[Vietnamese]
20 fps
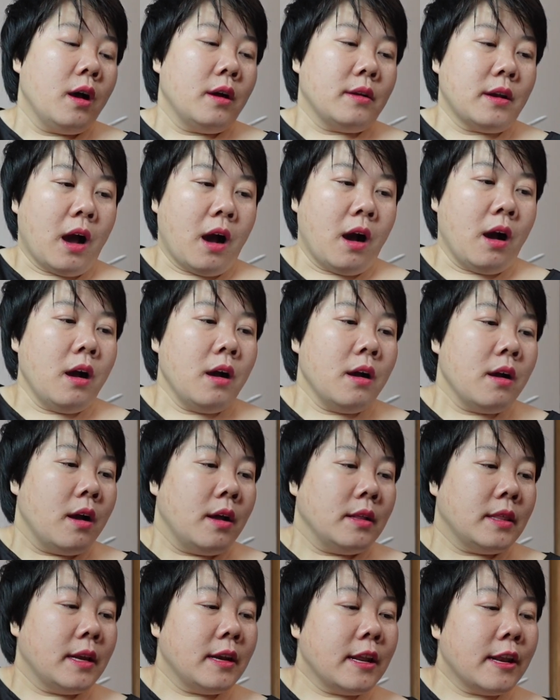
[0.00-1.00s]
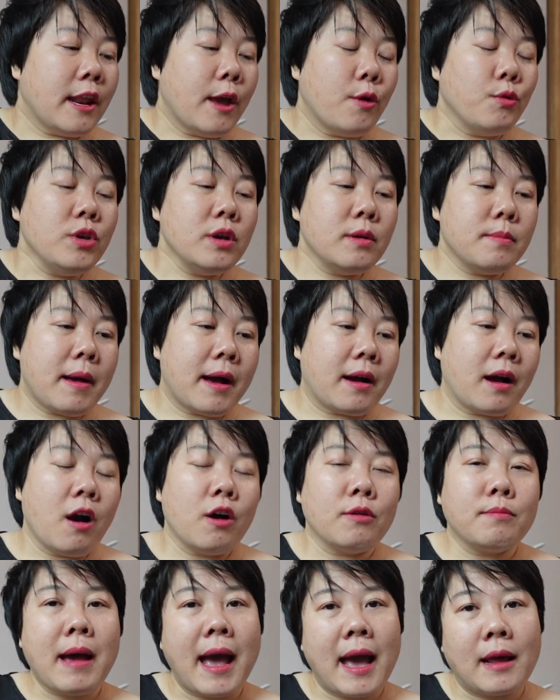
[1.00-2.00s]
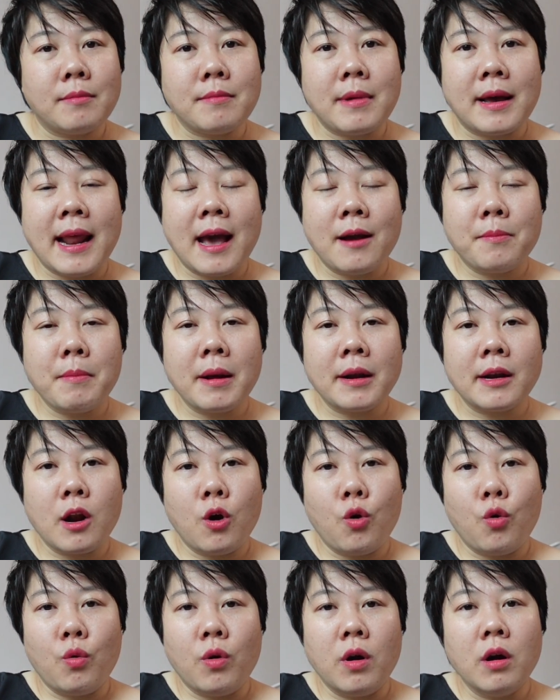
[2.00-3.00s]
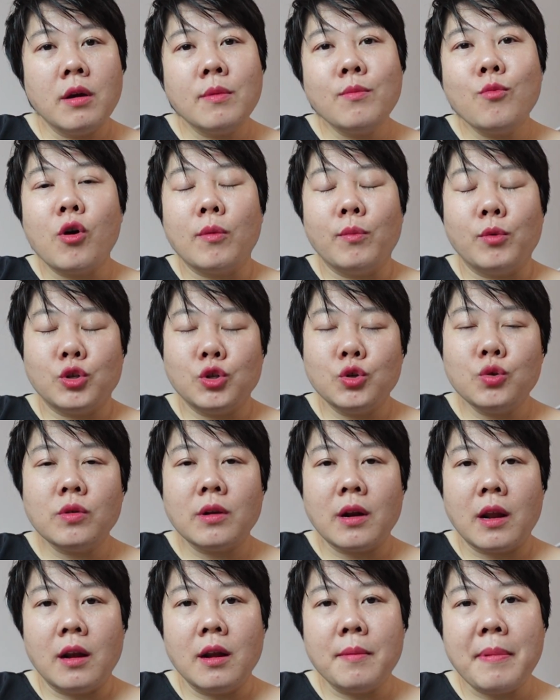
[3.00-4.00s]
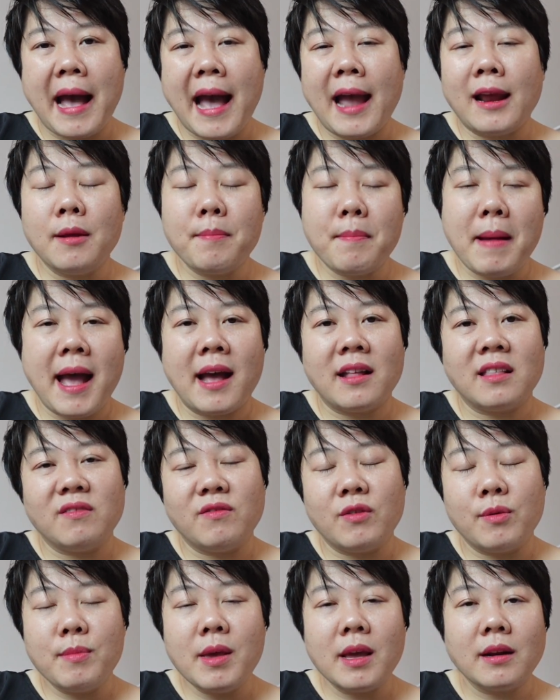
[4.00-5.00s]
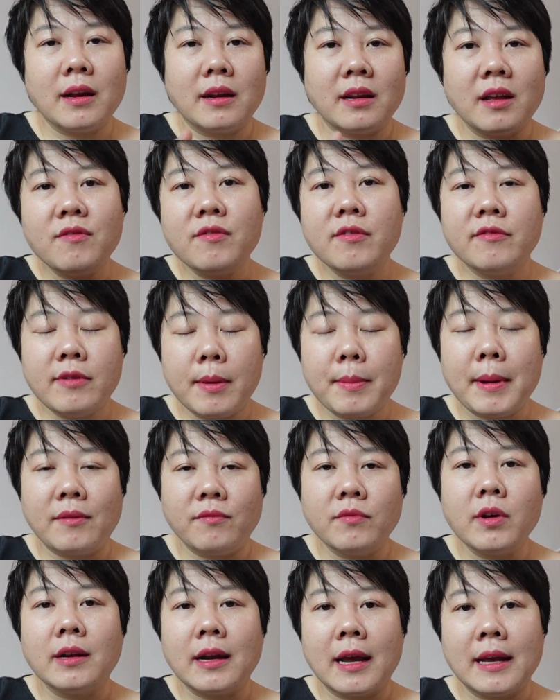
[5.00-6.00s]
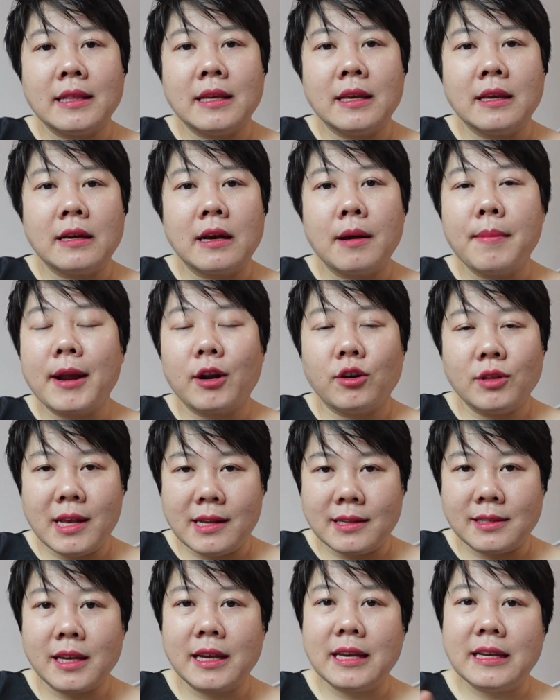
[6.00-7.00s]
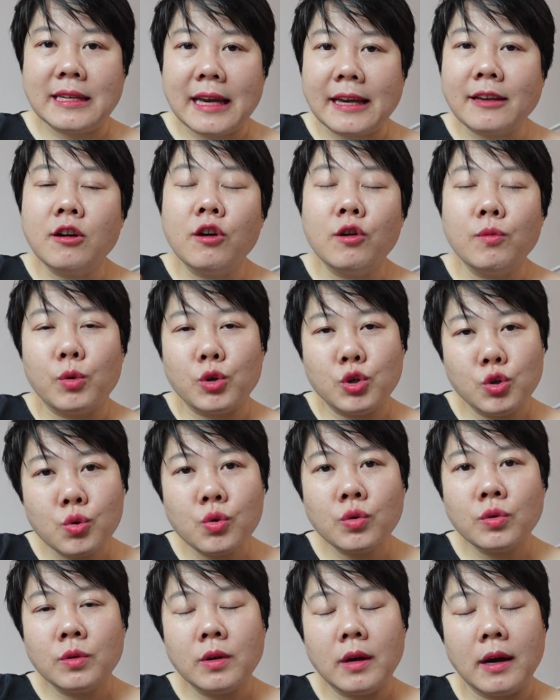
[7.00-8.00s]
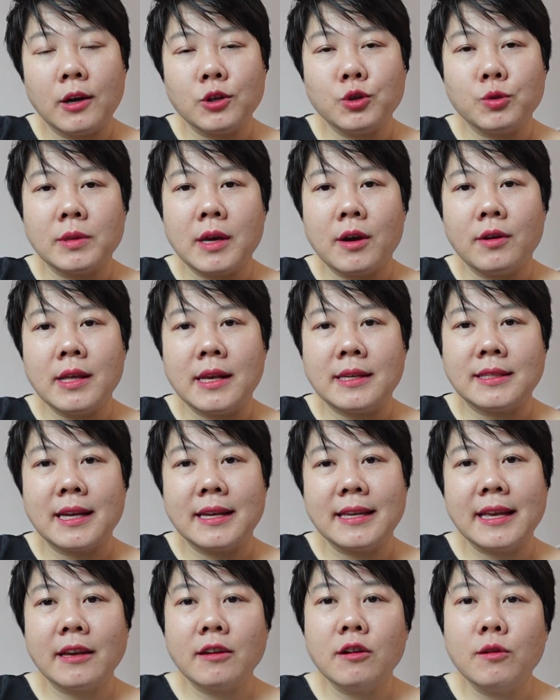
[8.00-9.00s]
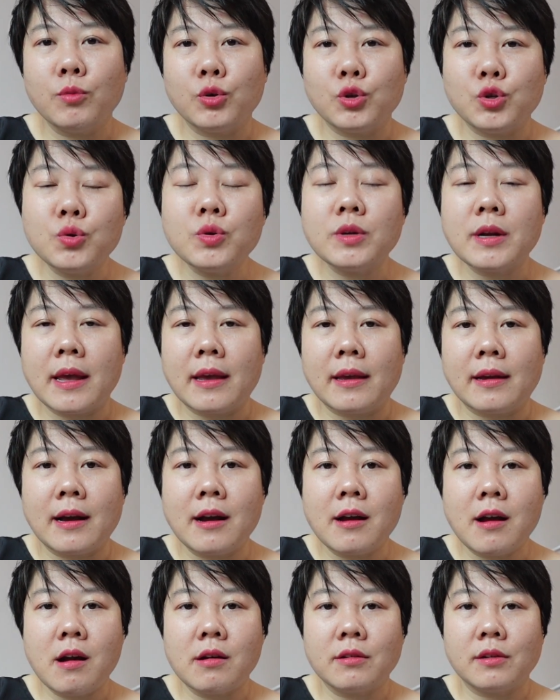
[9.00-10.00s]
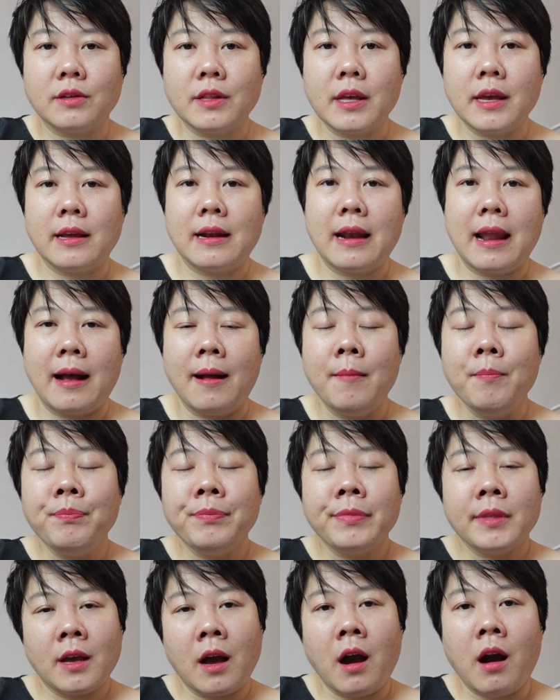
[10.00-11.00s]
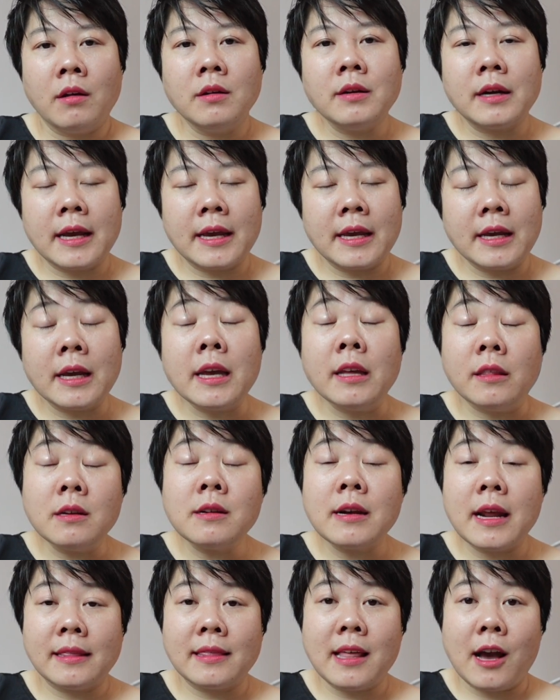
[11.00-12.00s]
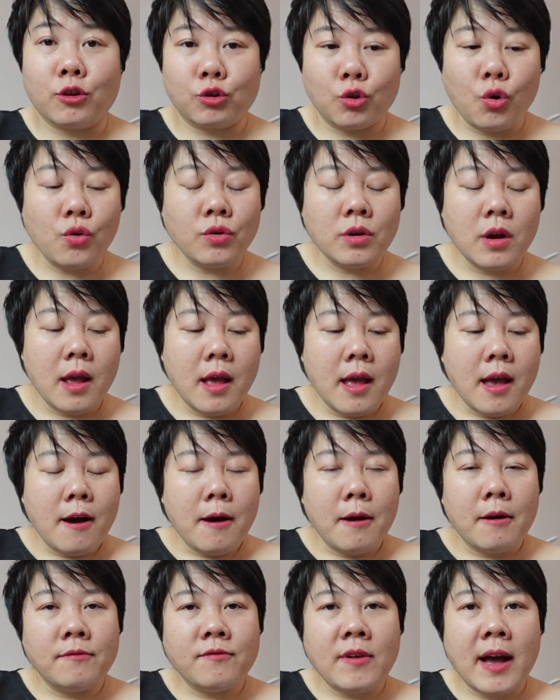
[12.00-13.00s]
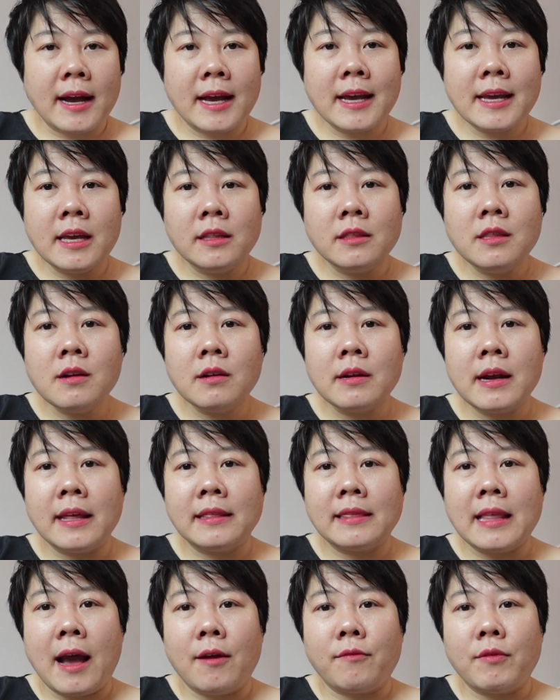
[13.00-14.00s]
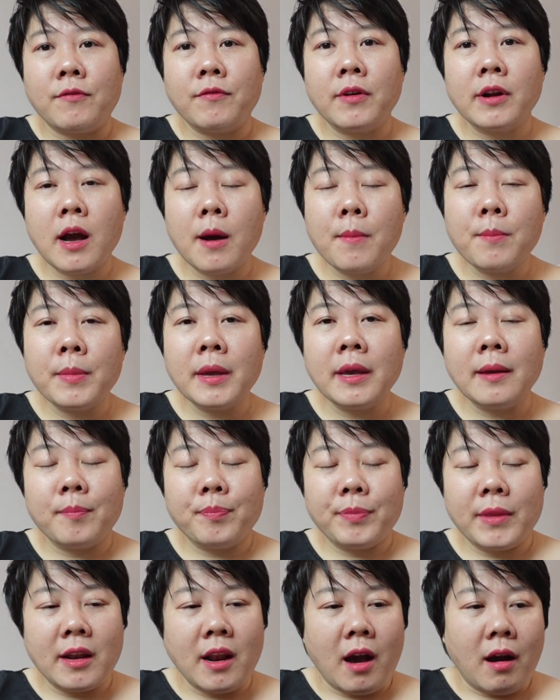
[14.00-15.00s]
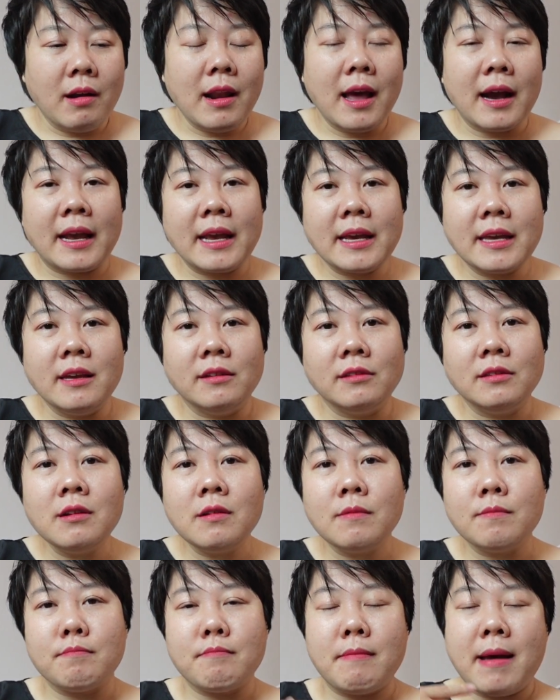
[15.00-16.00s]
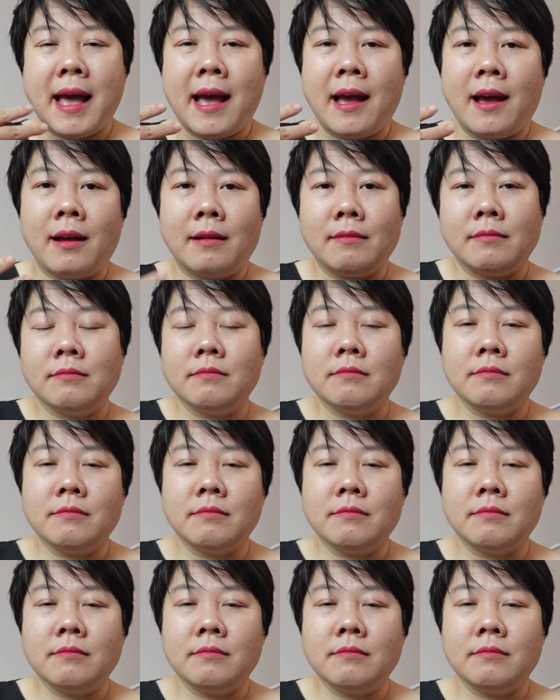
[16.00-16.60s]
đó thế thì nếu như mà con bạn mà đang bắt đầu hơi muộn một chút là lớp 2, lớp 3 thì mới biết đến cái phương pháp đánh vần này thì các bạn có thể dạy nhanh hơn một chút à, chúng ta có thể dạy nhanh hơn một chút để các con có thể là có được cái, cái kiến thức nền tảng tốt à, và cái kiến thức nền tảng về phát âm ấy đó là cái kiến thức mà